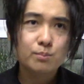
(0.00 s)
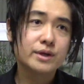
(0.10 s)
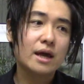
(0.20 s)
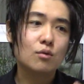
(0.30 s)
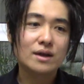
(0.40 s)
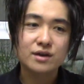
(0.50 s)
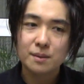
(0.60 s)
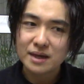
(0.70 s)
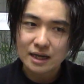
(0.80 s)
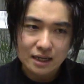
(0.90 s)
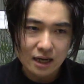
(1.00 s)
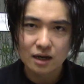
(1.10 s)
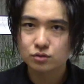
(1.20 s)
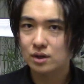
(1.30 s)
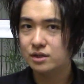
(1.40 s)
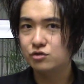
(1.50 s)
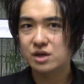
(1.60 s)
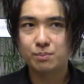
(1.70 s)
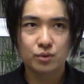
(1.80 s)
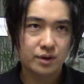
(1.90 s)
Porque quadrinho americano, quadrinho
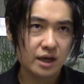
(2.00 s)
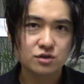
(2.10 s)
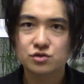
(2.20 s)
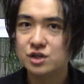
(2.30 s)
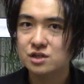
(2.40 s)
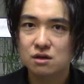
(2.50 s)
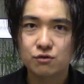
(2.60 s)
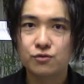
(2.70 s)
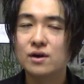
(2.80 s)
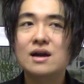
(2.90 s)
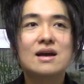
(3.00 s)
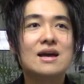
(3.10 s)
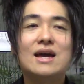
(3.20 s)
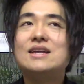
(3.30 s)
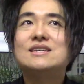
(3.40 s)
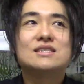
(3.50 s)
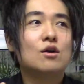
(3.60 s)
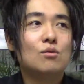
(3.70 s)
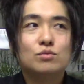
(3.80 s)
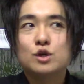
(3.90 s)
japonês, ou seja lá for, eles
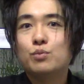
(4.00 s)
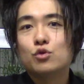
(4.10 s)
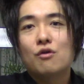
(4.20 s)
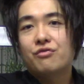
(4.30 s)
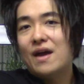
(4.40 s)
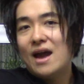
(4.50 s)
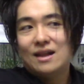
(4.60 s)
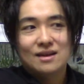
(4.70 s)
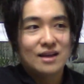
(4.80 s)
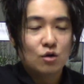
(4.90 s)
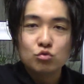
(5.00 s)
são tipo novela, né?